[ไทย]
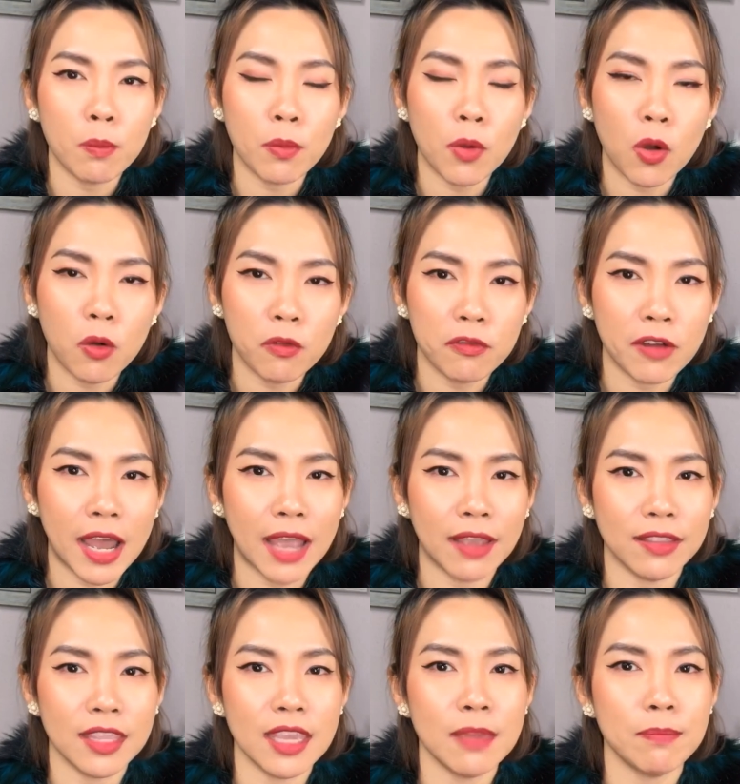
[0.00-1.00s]
โปรไฟ
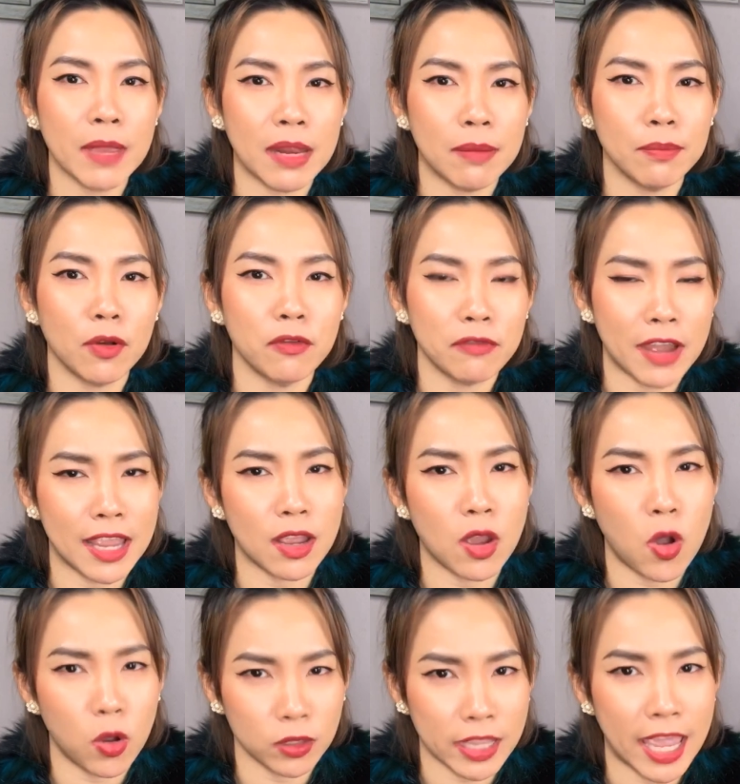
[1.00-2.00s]
ล์ที่เป็นโปรไฟล์
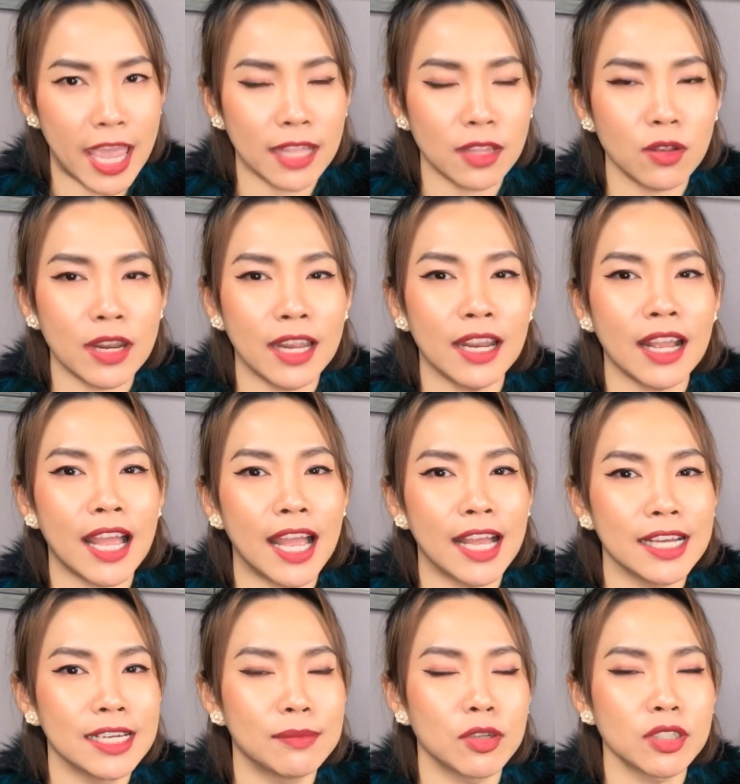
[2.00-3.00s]
ของแท้เท่านั้นนะคะ
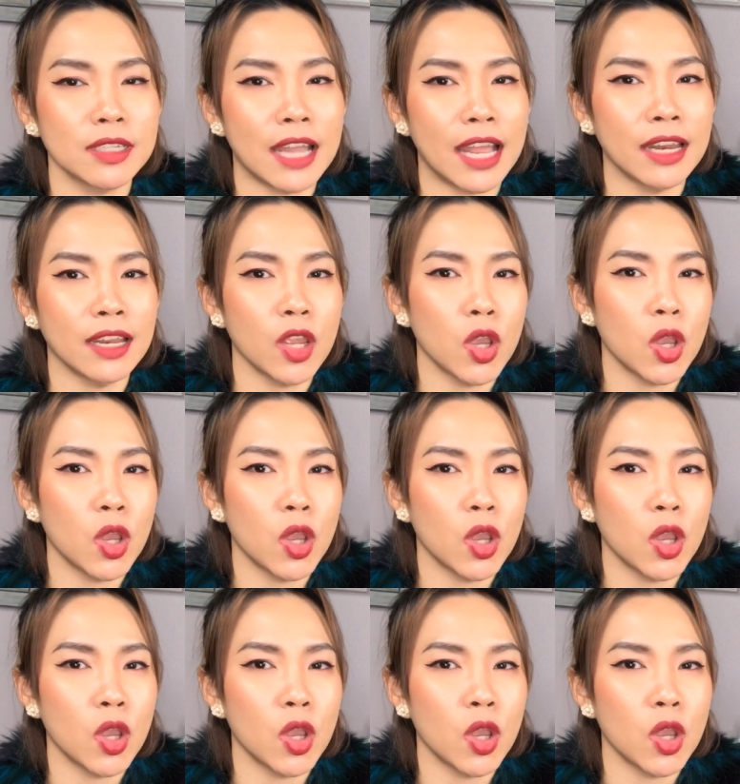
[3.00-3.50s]
เพราะฉะนั้น